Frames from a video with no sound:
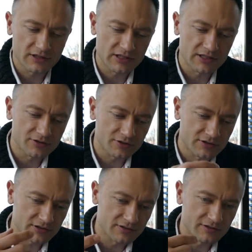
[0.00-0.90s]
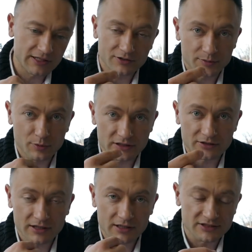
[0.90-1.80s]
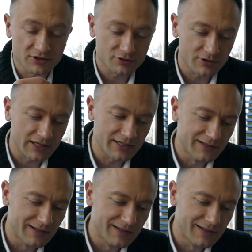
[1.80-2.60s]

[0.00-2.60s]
Jeżeli ktoś tego typu retorykę stosuje,